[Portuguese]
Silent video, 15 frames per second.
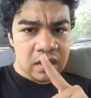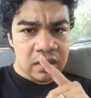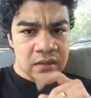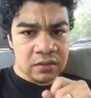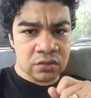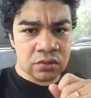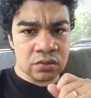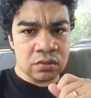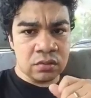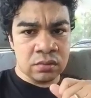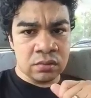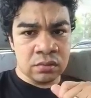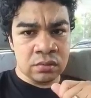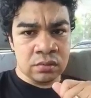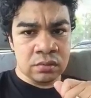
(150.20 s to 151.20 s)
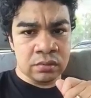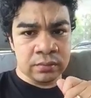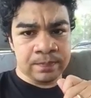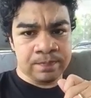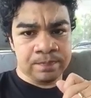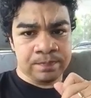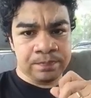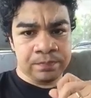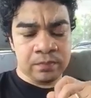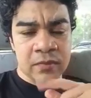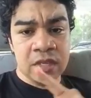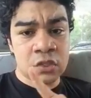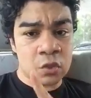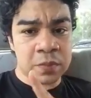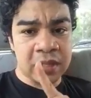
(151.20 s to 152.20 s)
Isso,
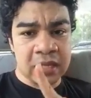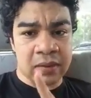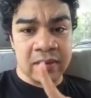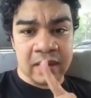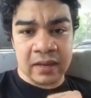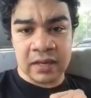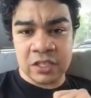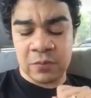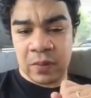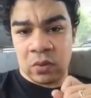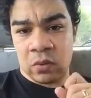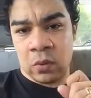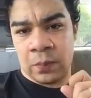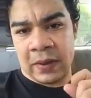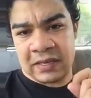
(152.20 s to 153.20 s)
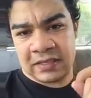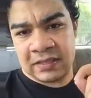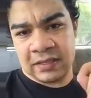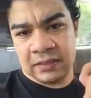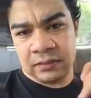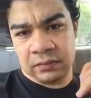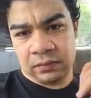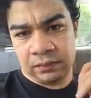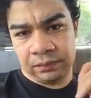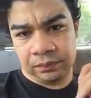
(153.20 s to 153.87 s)
isso me dá uma grande preocupação,